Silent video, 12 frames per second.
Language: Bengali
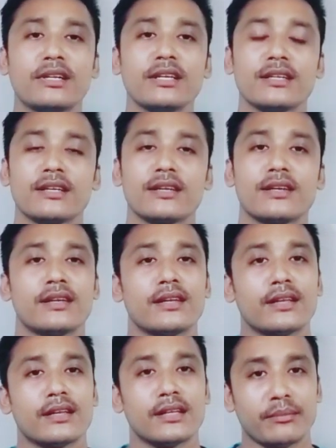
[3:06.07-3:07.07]
পারে
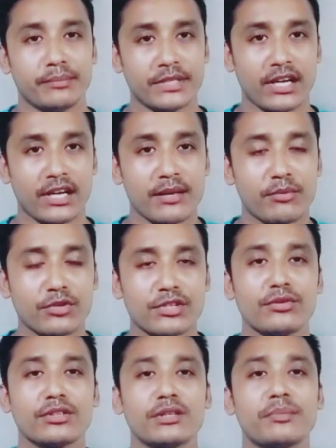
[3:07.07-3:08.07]
বিছানায়
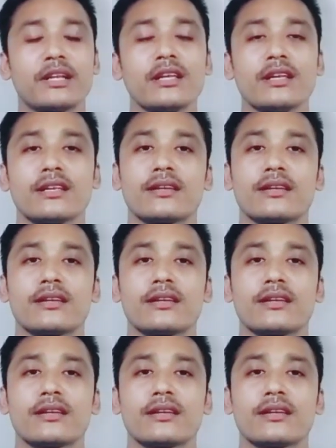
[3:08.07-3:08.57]
বসেও হতে পারে